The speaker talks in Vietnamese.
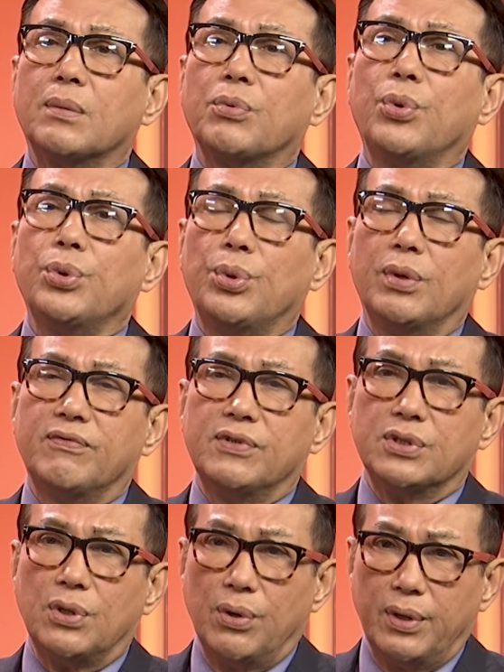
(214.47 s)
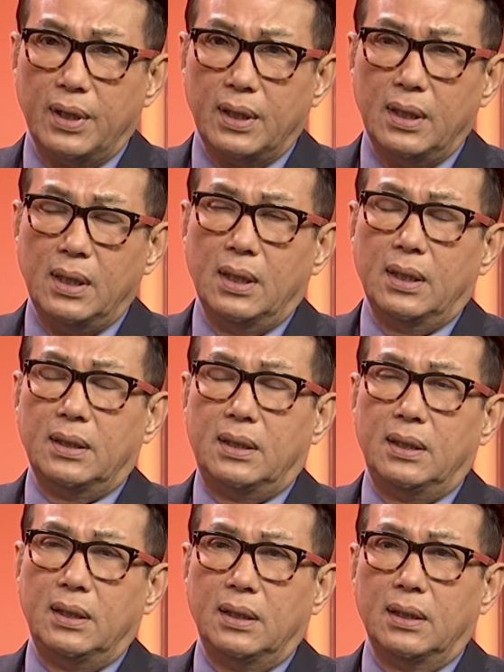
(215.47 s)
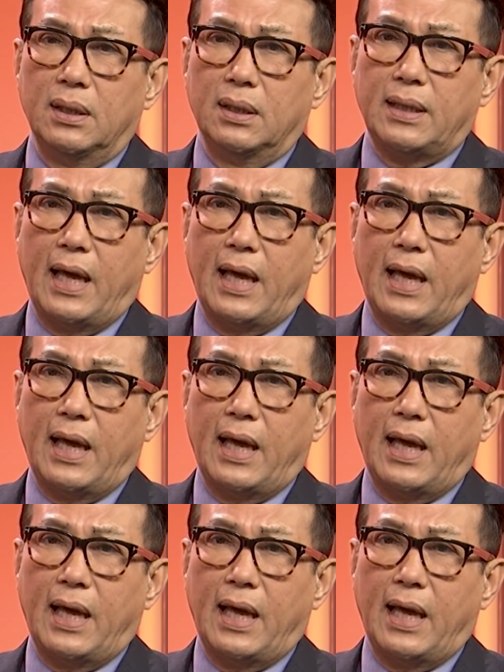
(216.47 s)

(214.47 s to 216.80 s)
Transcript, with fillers: trong cuối tuần vừa rồi đó thì ở